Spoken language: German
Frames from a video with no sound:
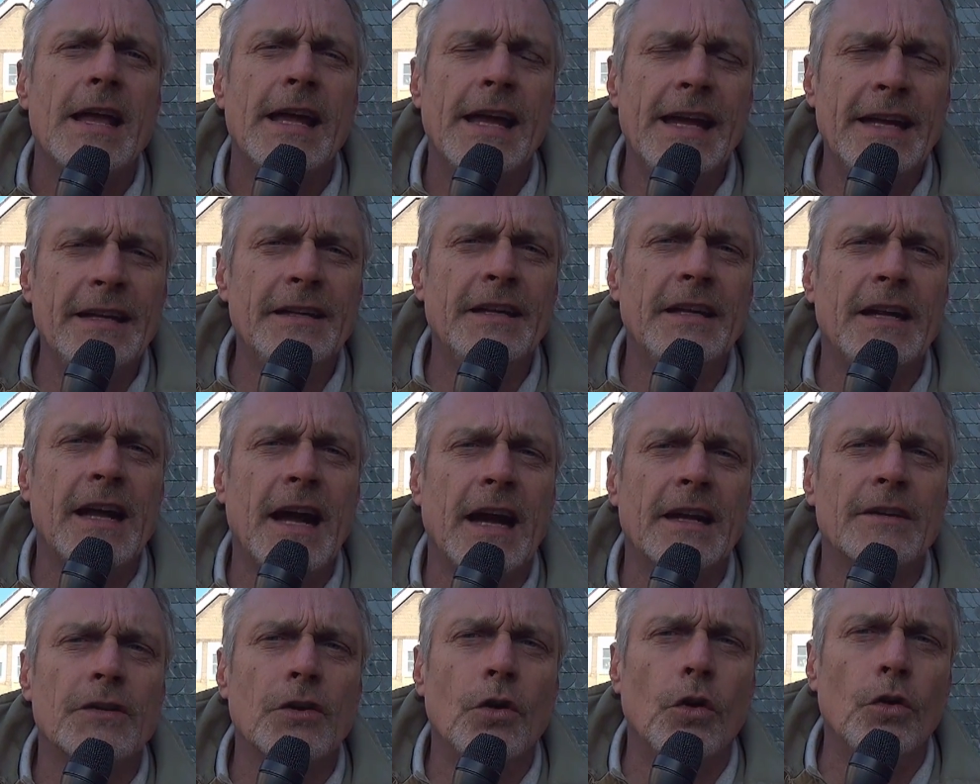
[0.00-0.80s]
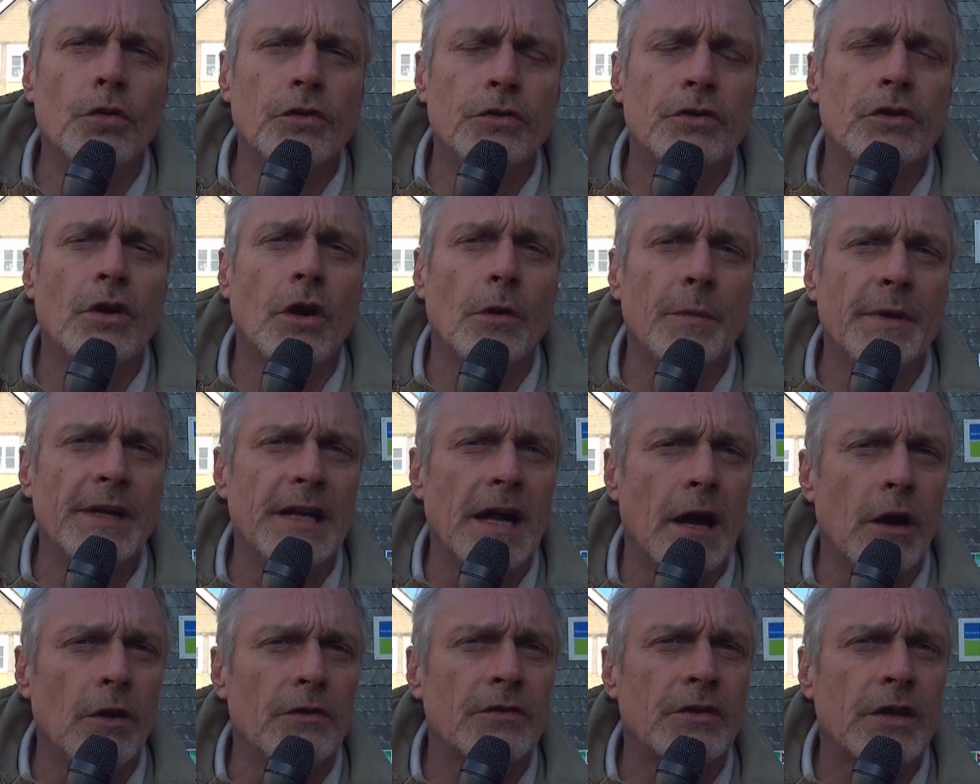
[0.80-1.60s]
Indikat und darüber
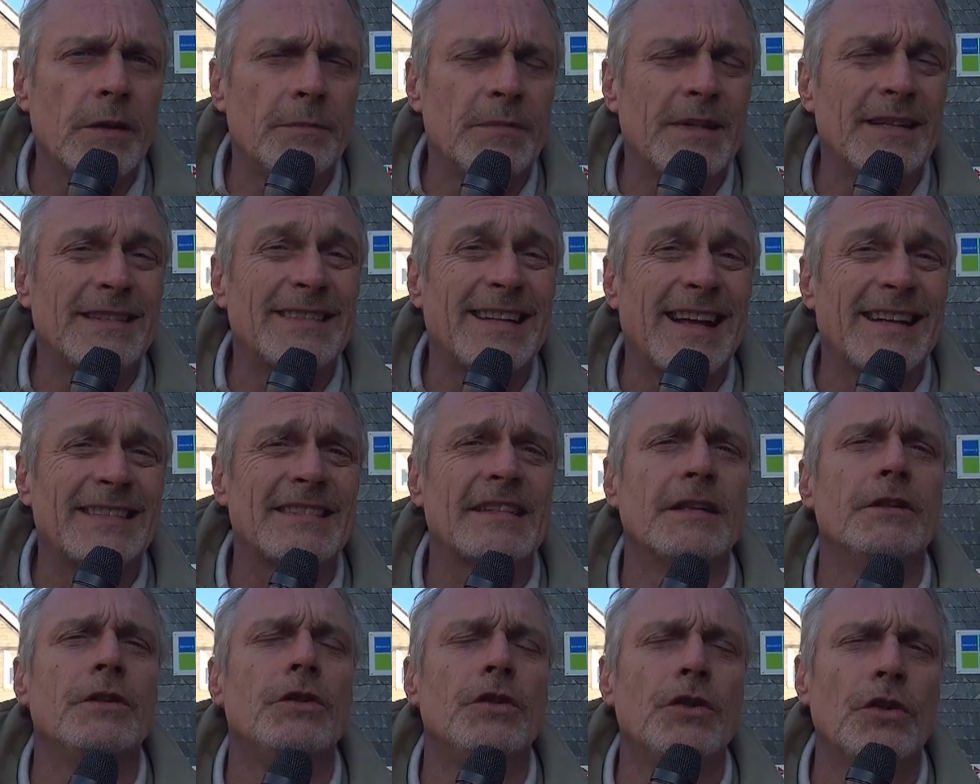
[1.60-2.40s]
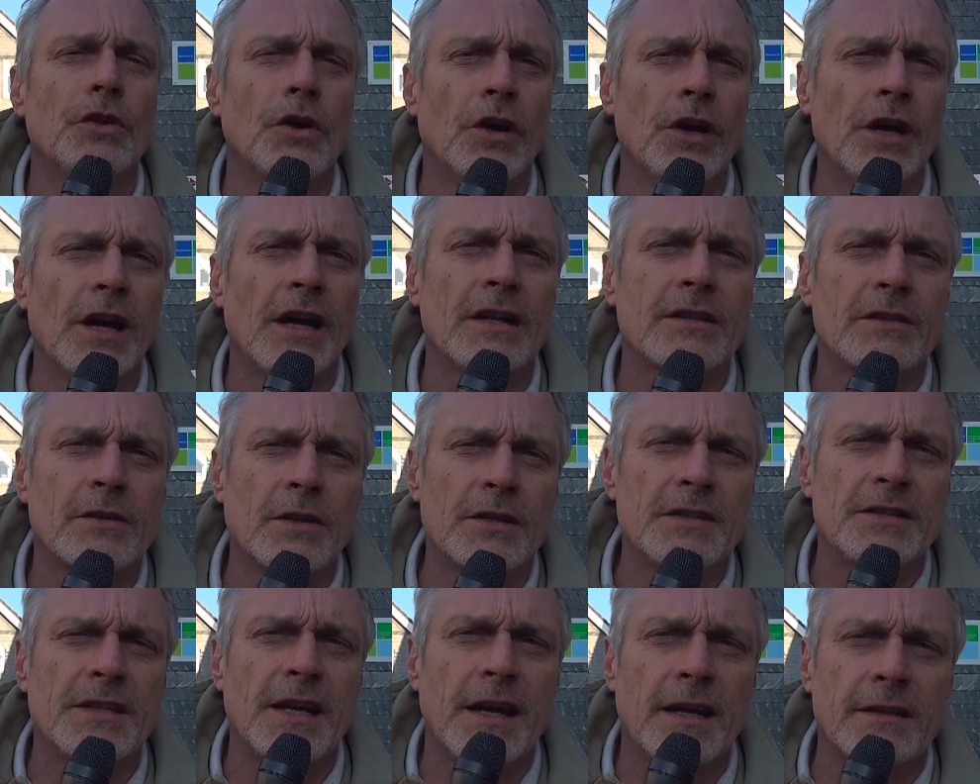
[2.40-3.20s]
hinaus gibt es das
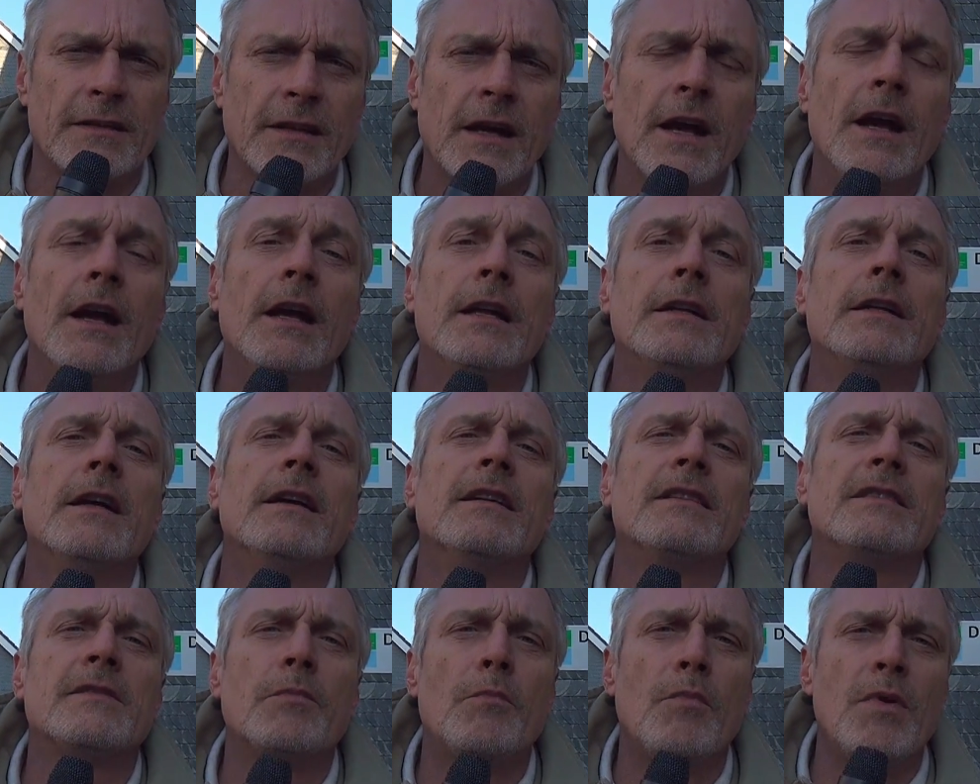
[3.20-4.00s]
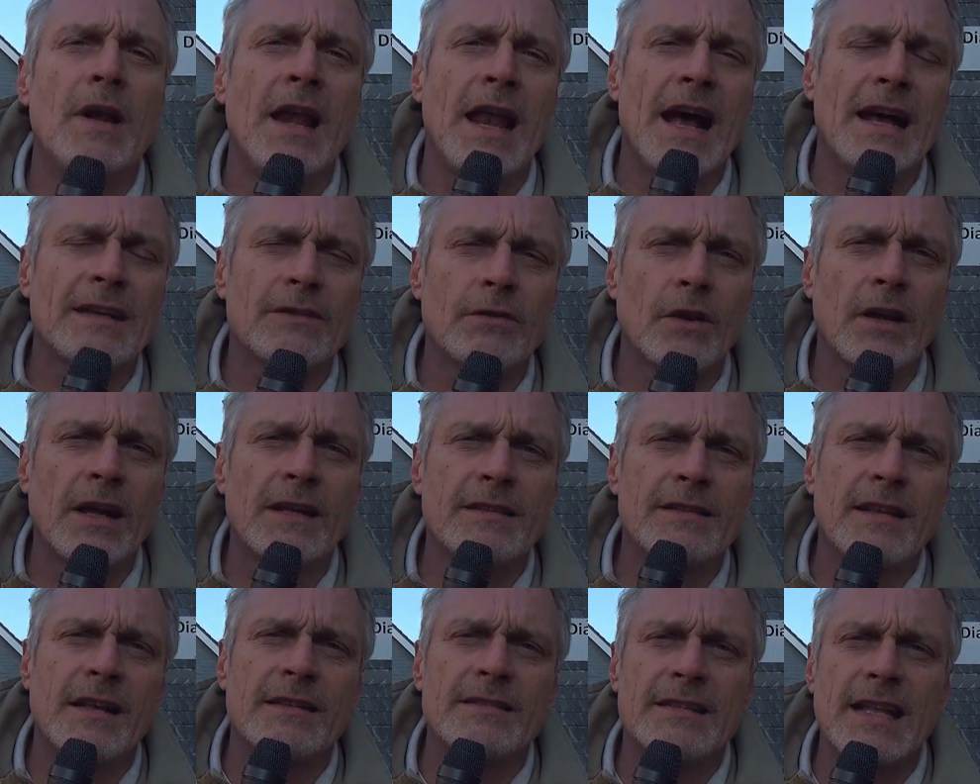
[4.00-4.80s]
Neujahrskonzert des
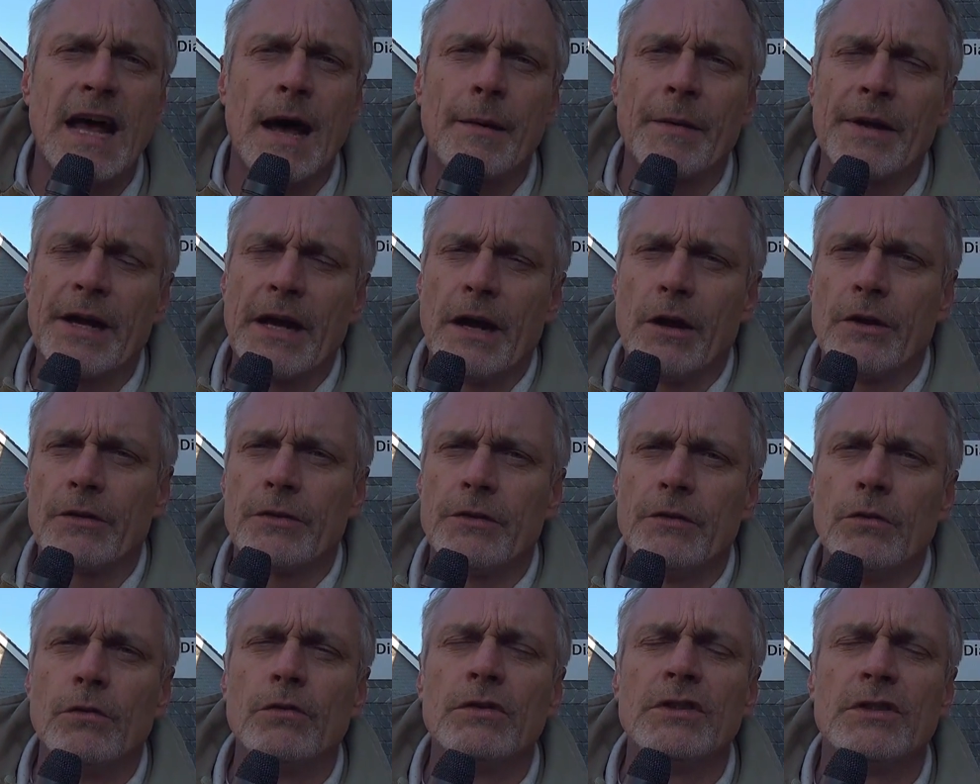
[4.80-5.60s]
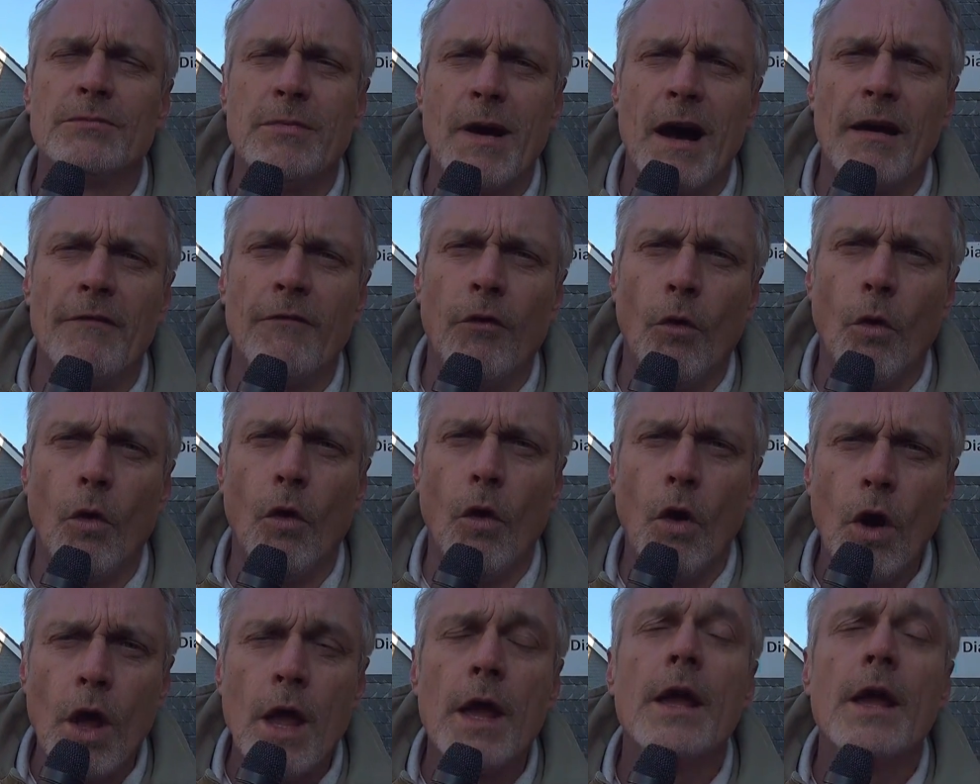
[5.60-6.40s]
Blasorchesters Dauringhausen und zwar wo?